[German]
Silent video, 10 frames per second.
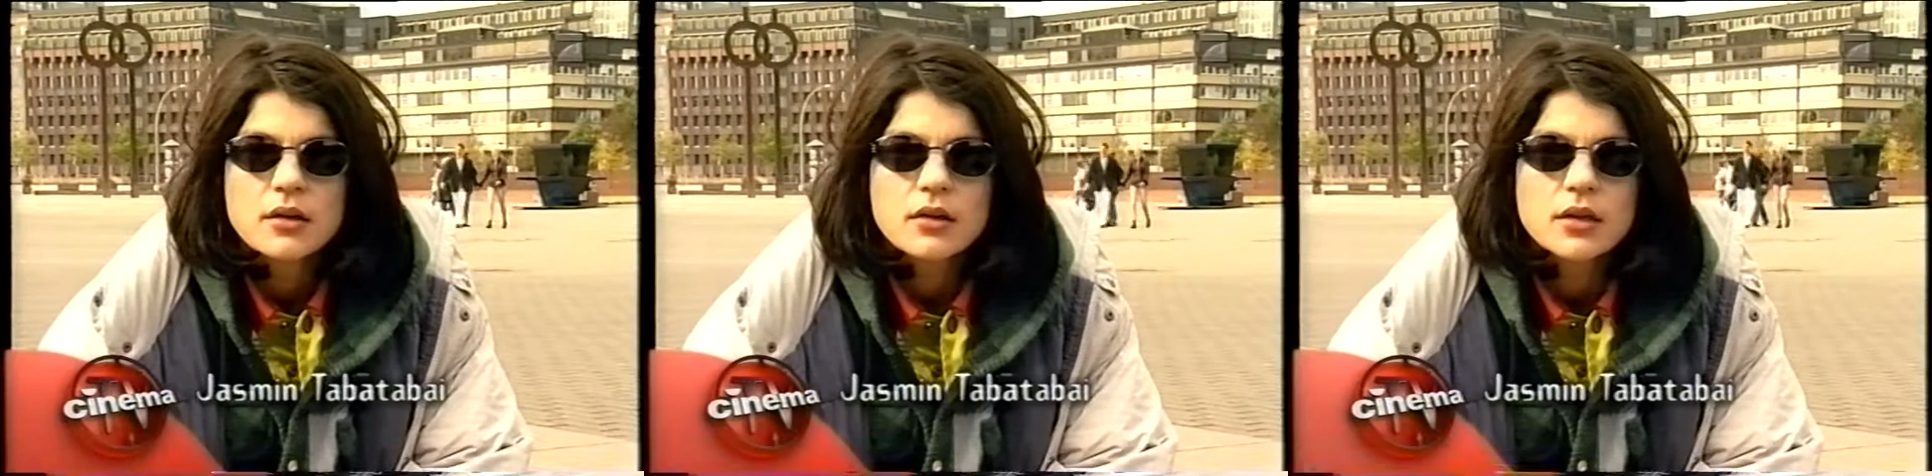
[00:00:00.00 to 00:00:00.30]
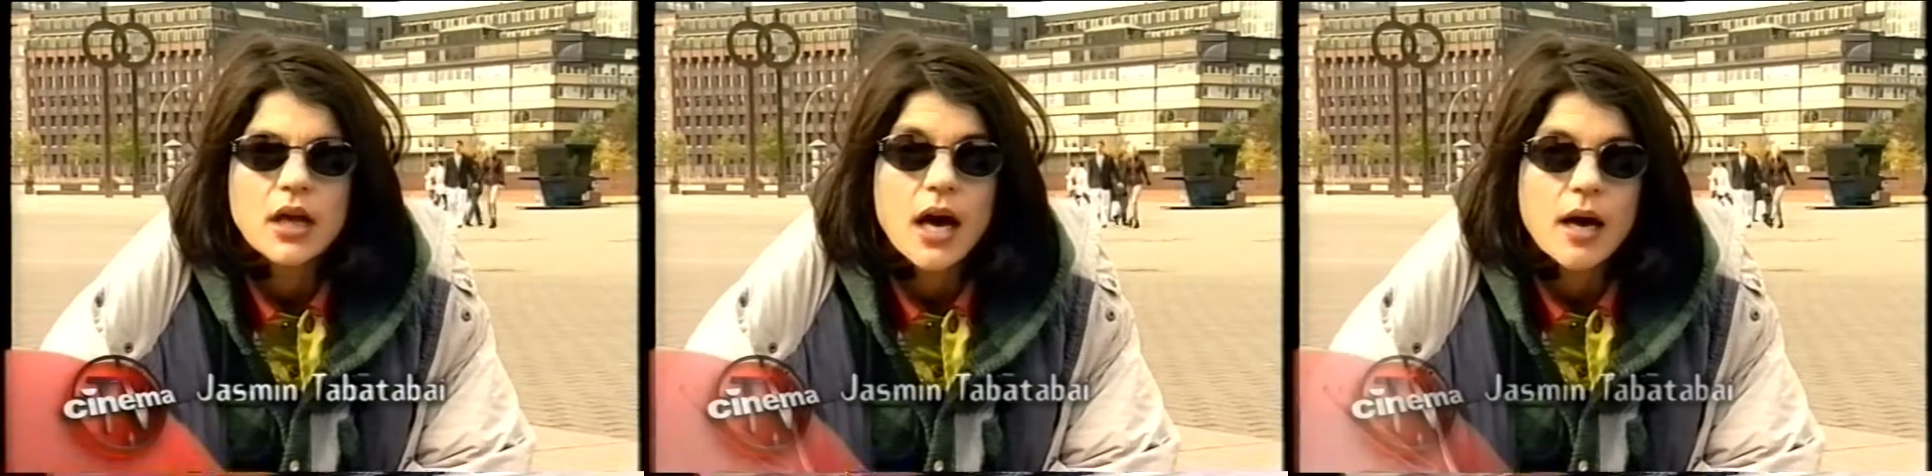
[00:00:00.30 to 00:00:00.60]

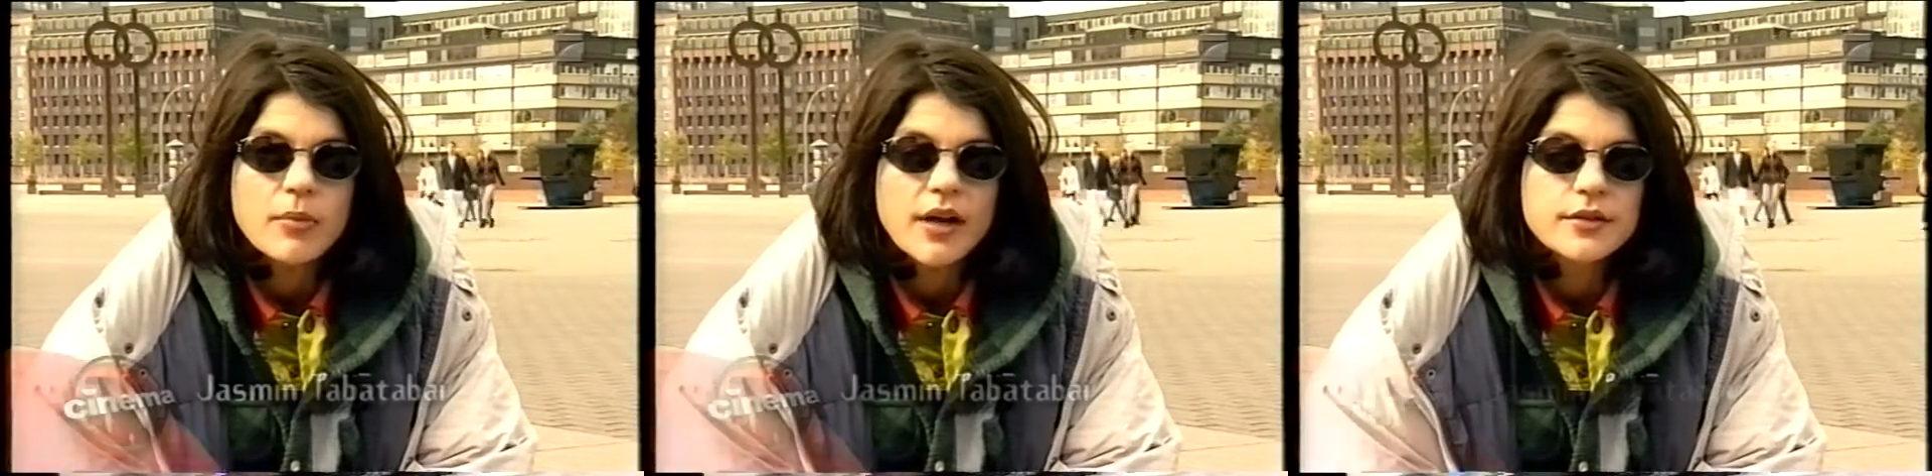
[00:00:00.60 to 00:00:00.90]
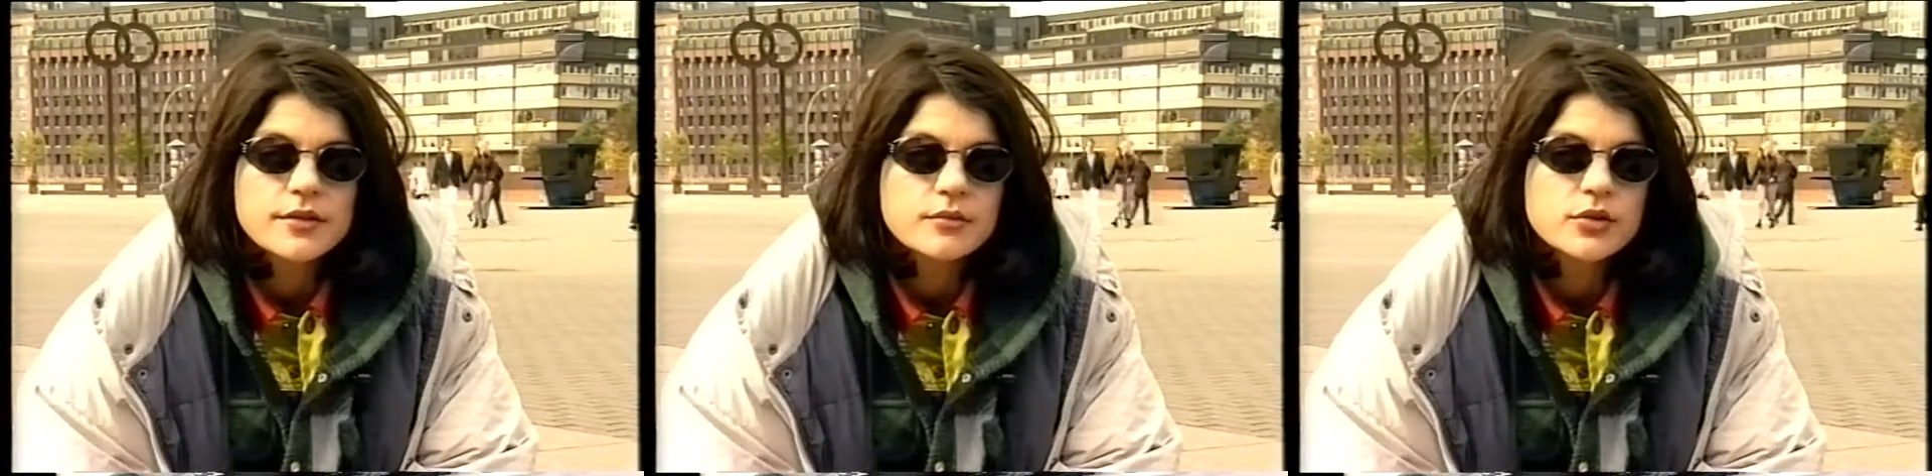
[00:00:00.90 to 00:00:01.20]
können A,
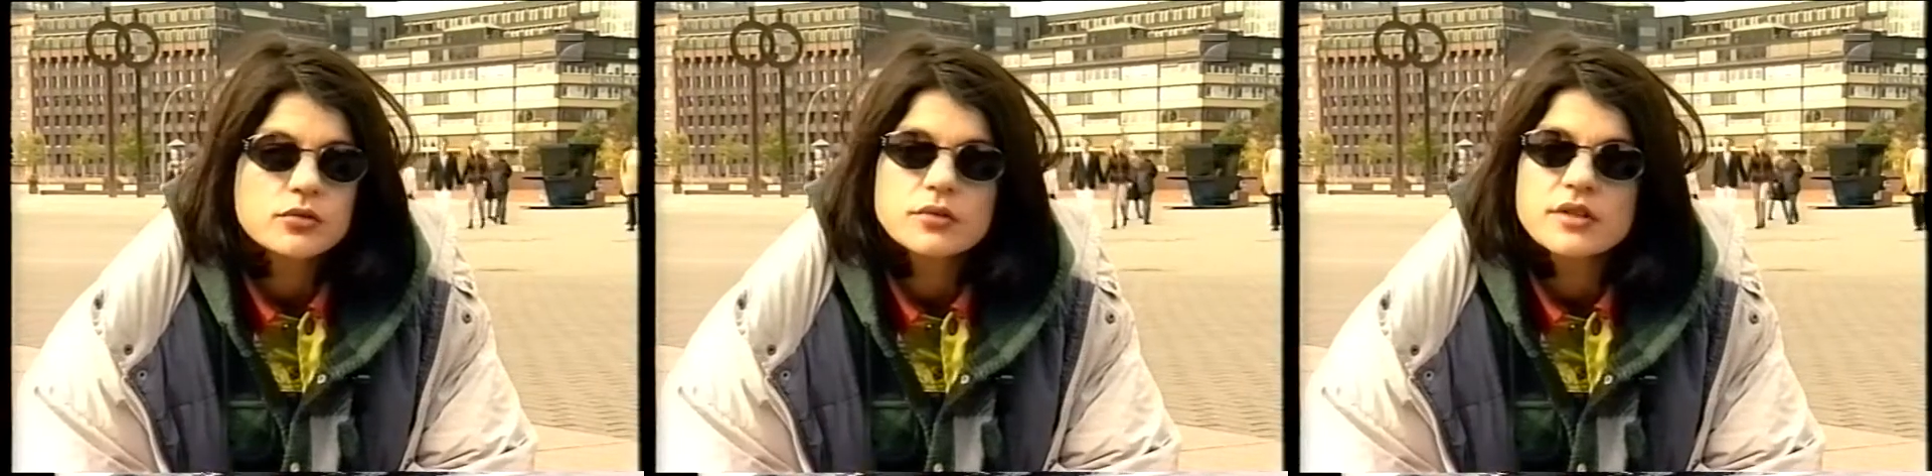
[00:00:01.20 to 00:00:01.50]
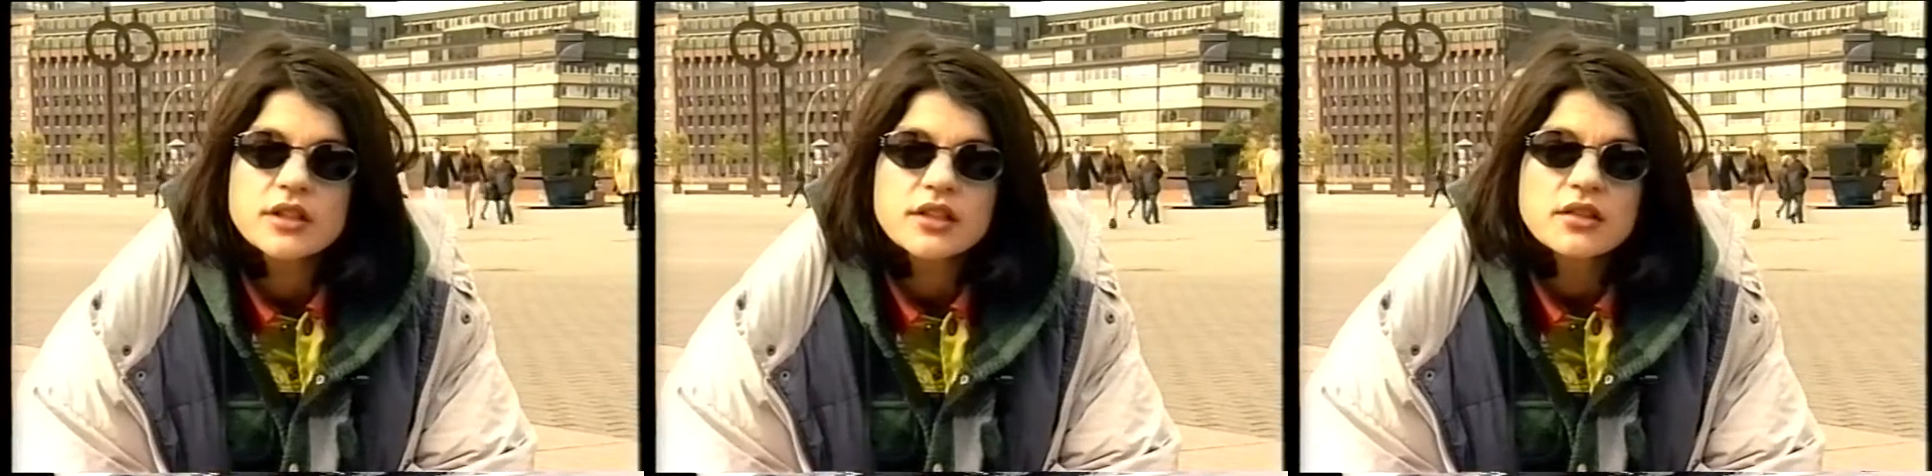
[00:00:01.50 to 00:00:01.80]
beide ziemlich gut
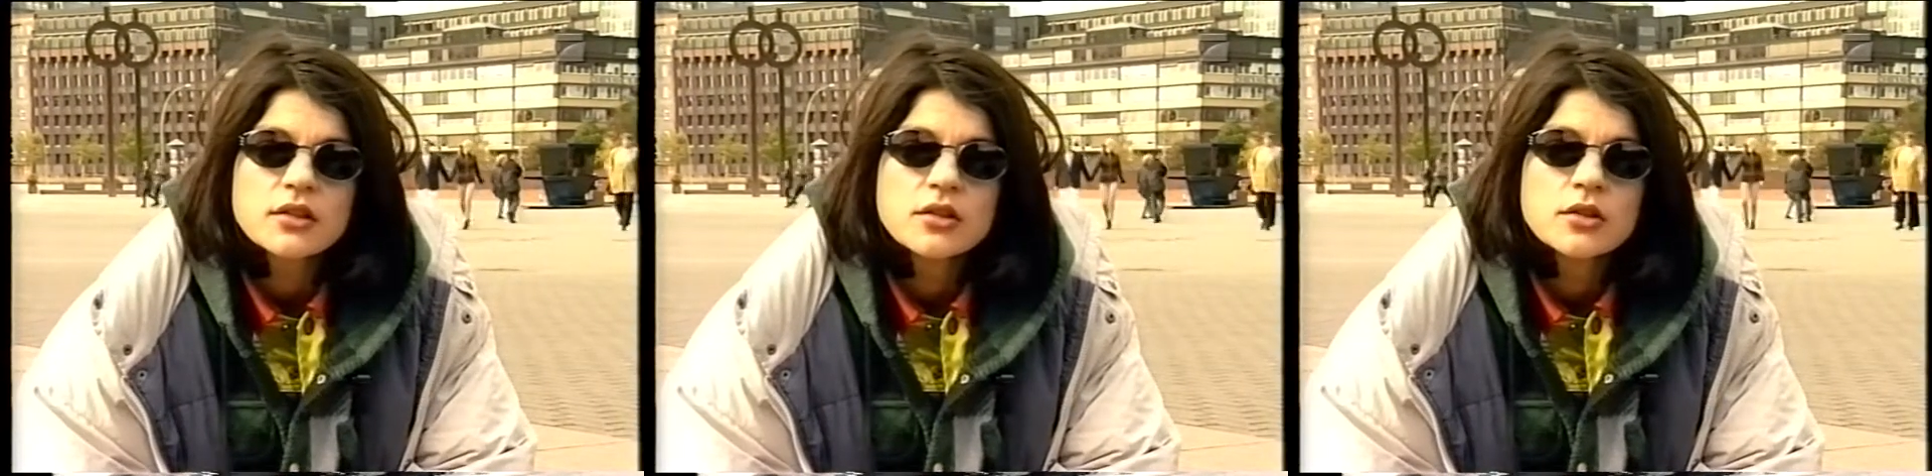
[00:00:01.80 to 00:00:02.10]
singen